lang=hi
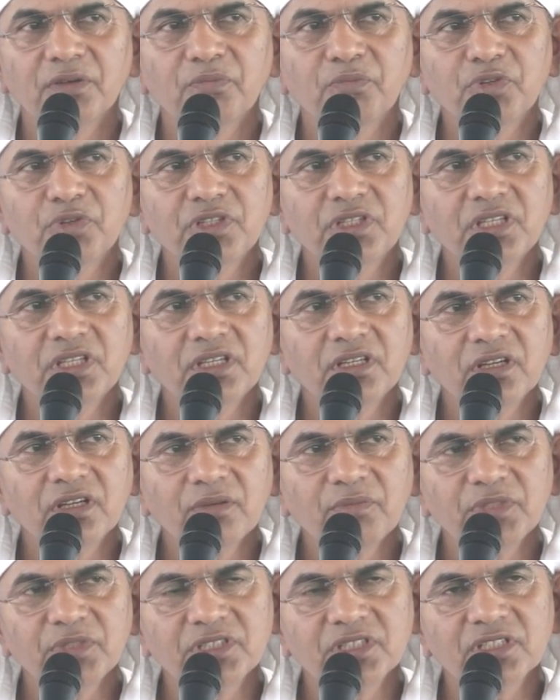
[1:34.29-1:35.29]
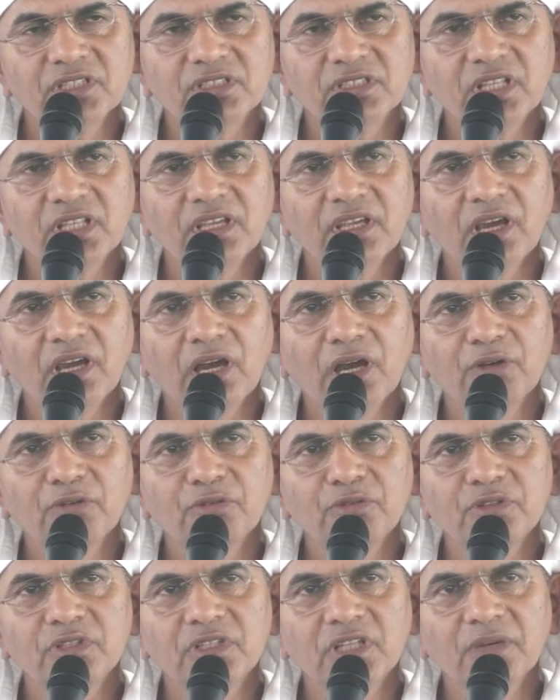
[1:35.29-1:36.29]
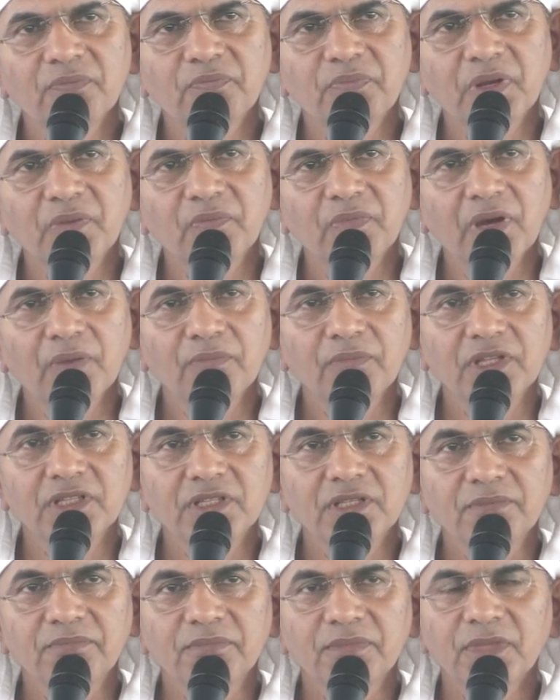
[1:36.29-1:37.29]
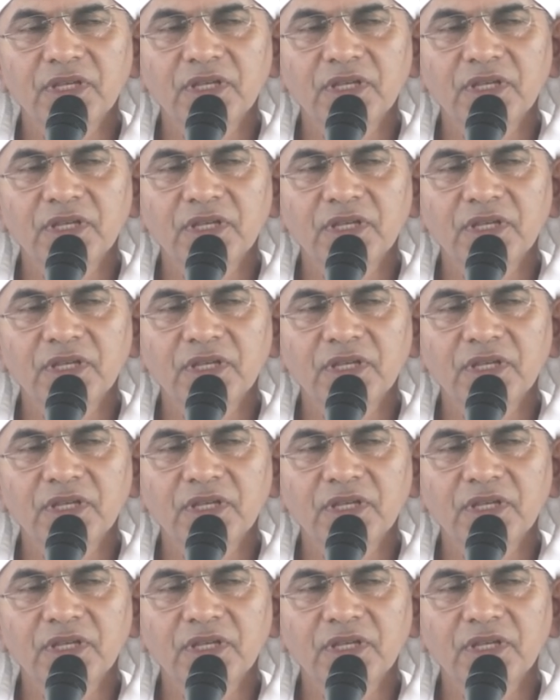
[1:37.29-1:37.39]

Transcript: बुद्धि न विचेषते आहो तब परमाम गति